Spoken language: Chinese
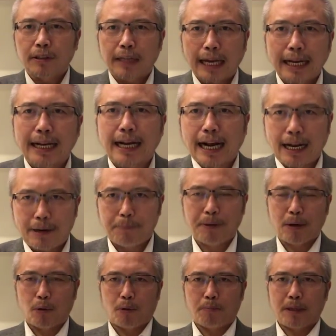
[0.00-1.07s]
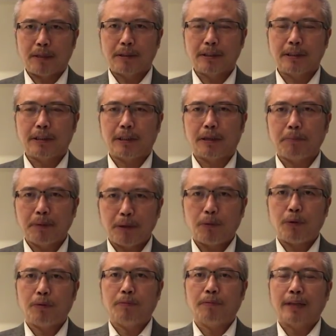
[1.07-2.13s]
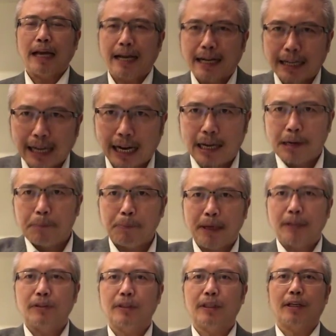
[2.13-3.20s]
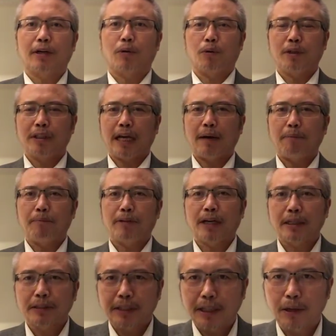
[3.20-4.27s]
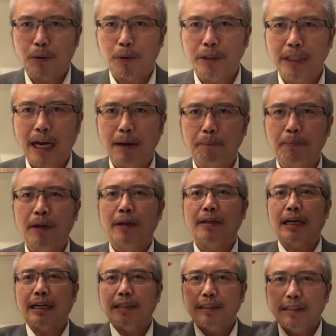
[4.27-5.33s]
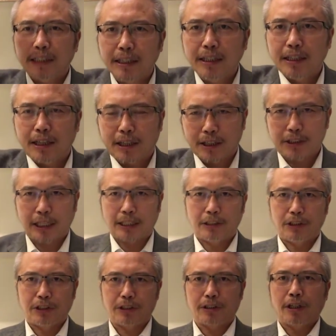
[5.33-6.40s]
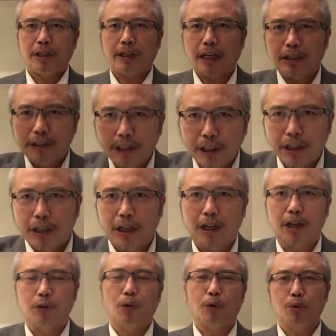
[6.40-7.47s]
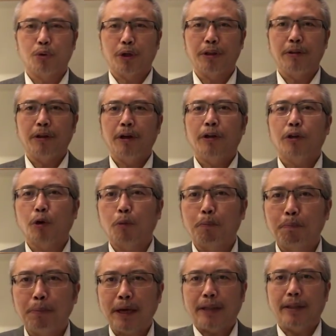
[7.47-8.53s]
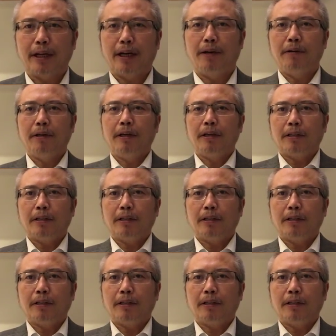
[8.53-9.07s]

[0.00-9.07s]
来改变我们的自己的命运，来改变这个国家，让这个国家，让任何城市，让任何农村都变得